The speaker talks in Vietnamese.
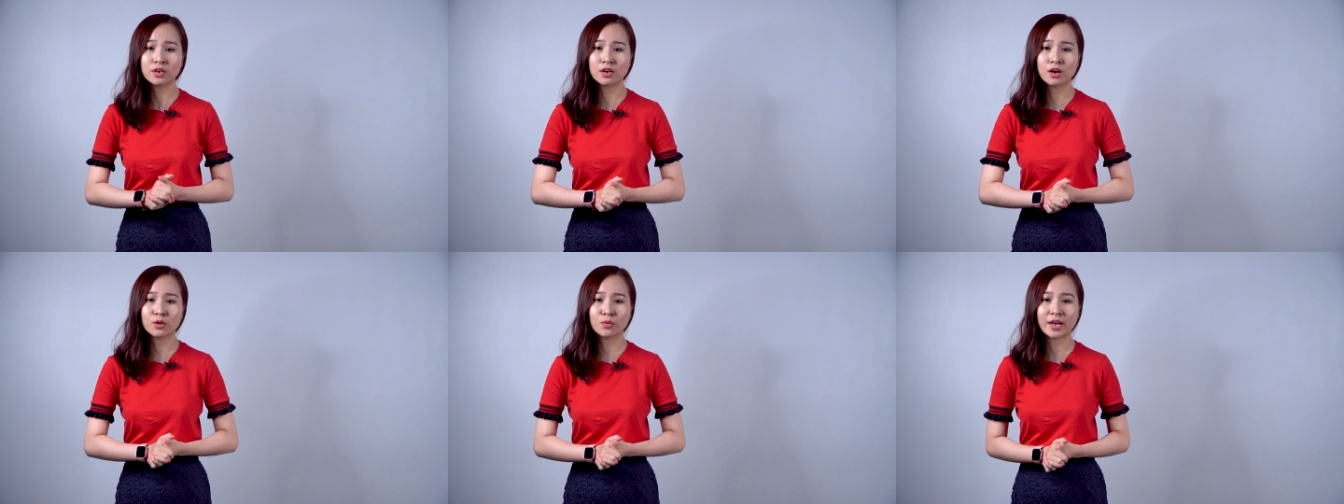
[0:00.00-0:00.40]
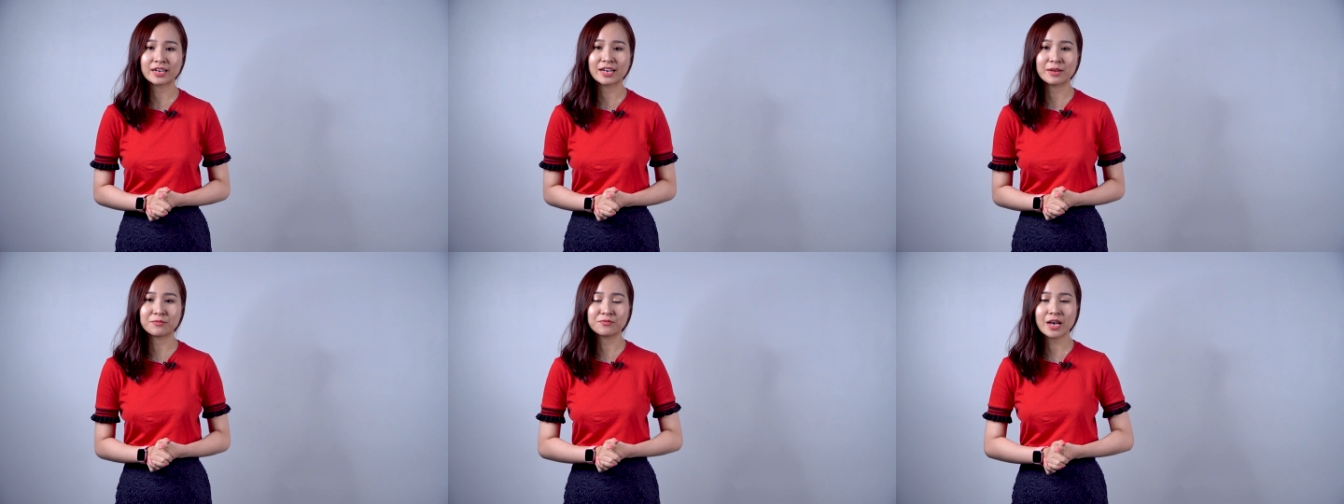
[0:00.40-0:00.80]
cơ quan
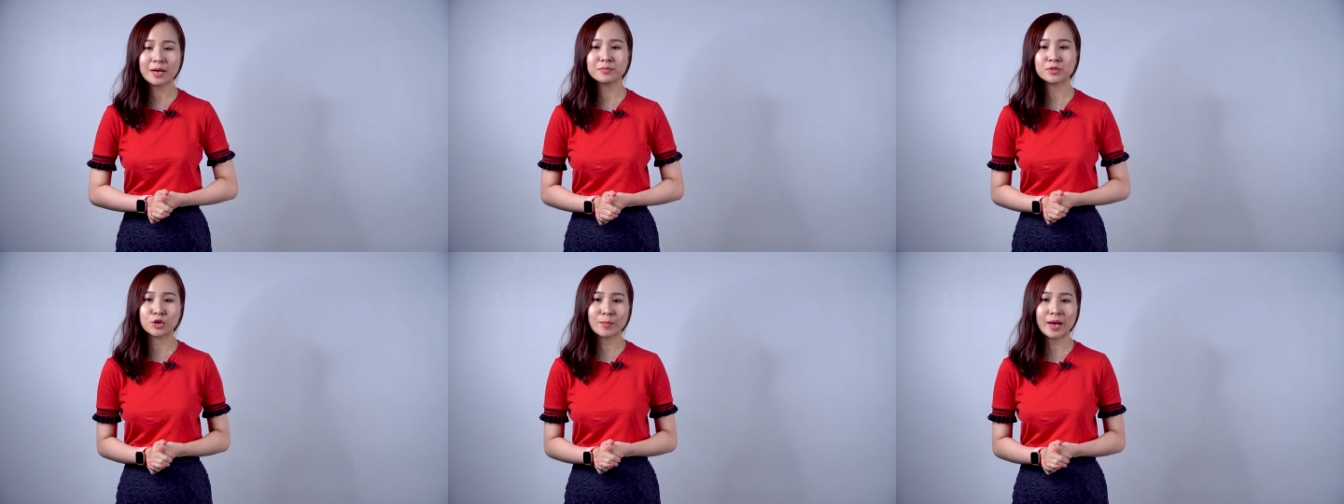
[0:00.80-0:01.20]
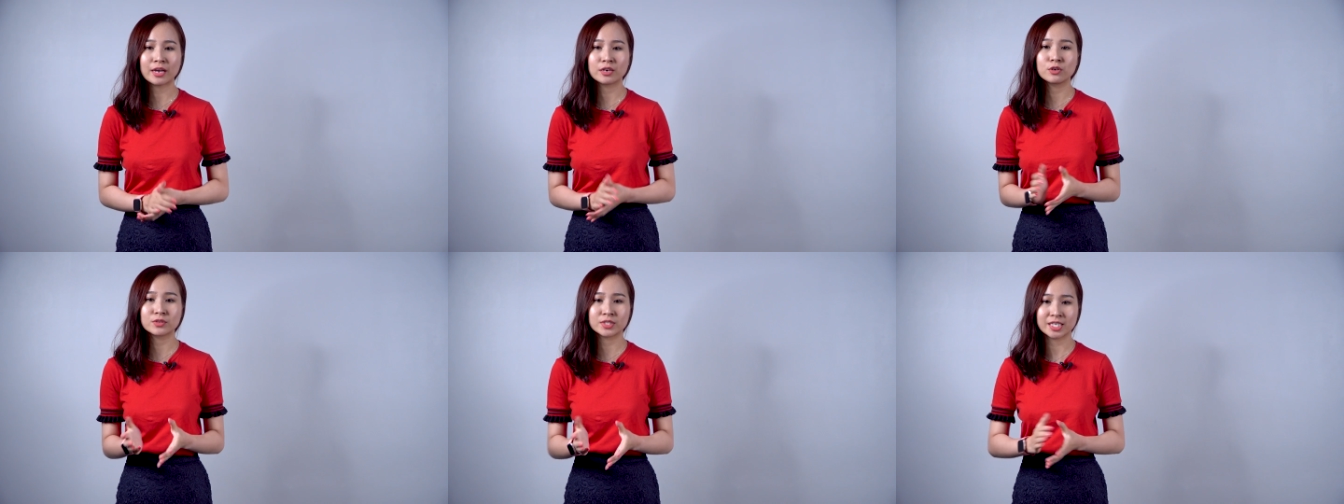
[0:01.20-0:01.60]
lập pháp tiểu
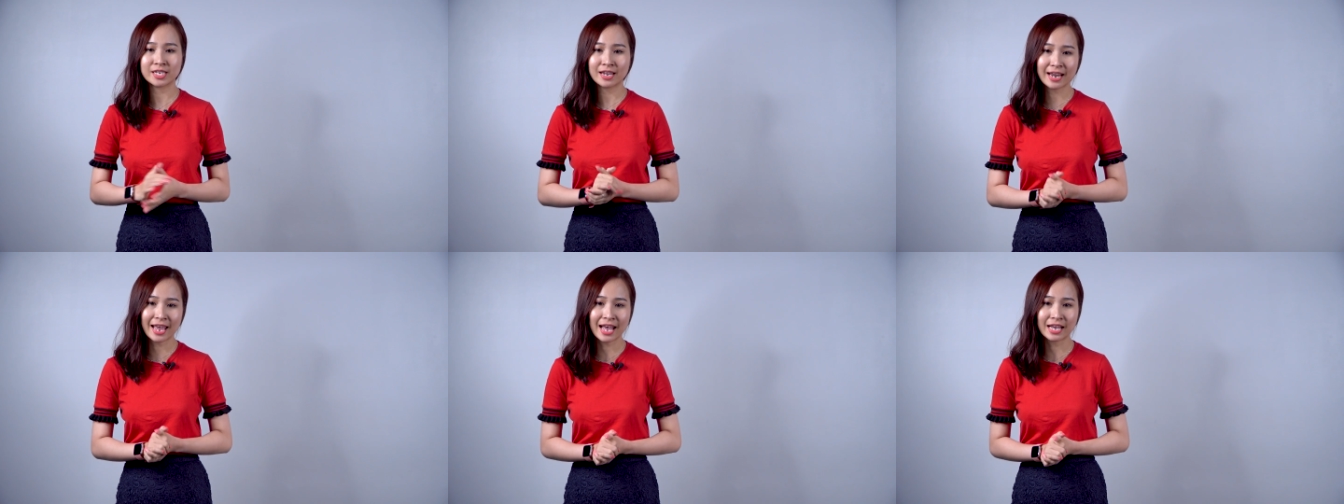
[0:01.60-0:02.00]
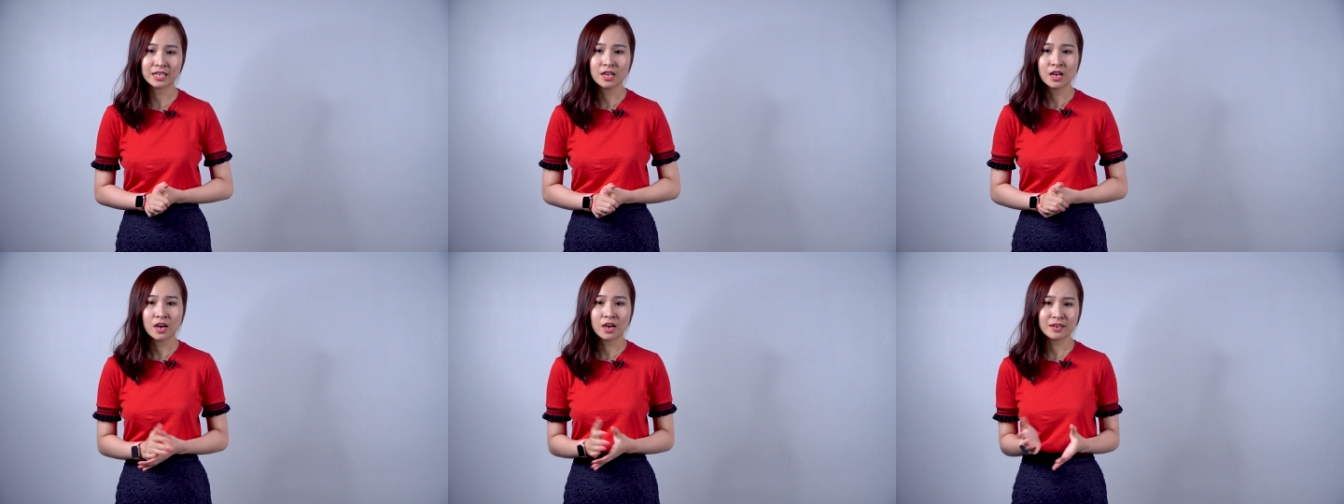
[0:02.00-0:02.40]
bang Louisiana.
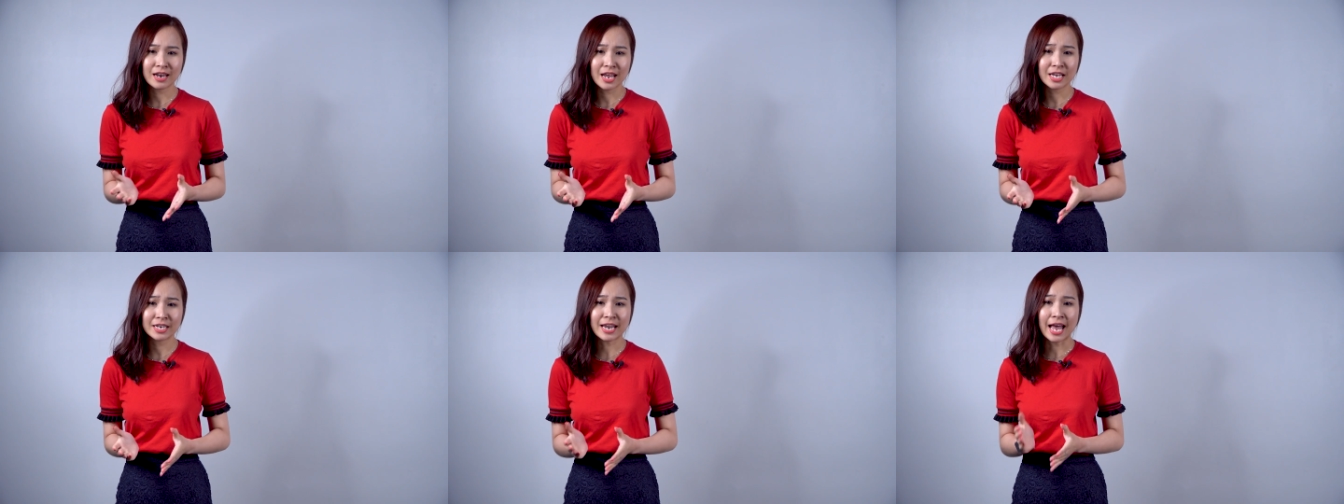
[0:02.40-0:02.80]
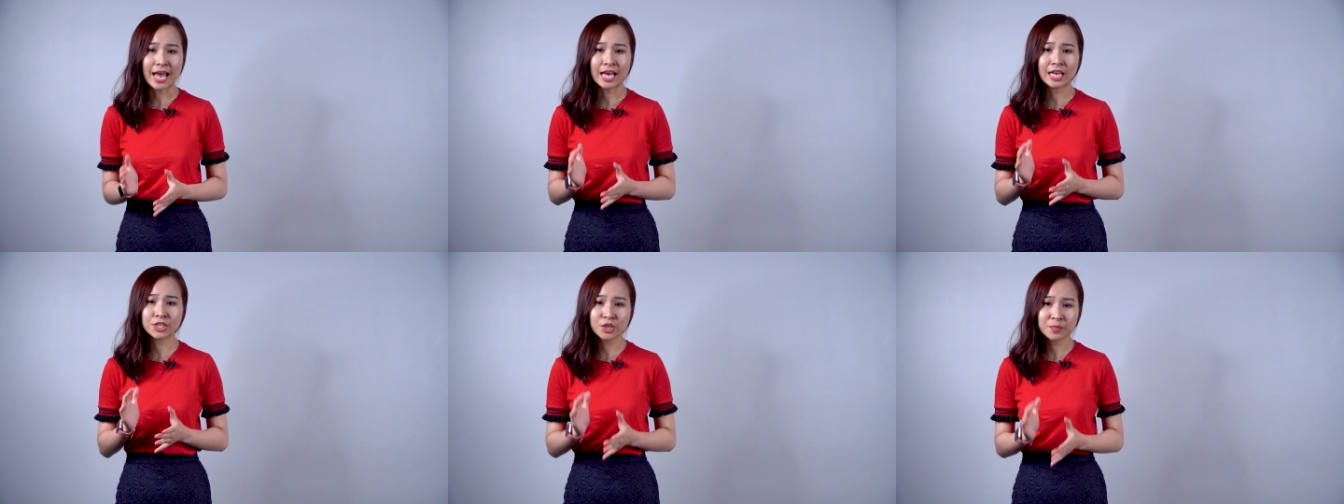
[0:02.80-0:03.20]
Hunley
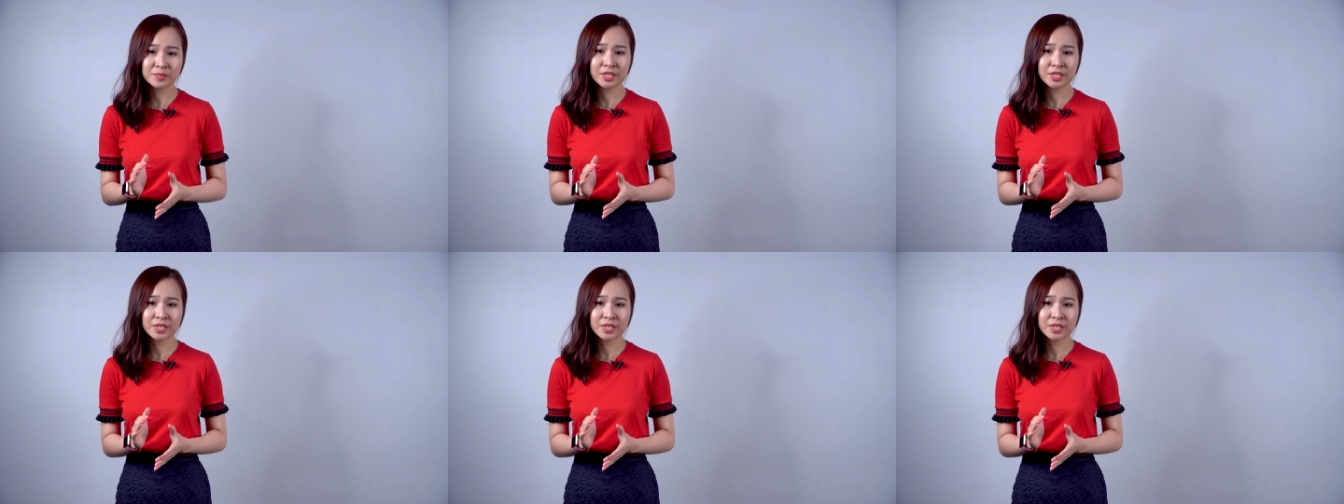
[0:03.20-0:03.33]
đã giúp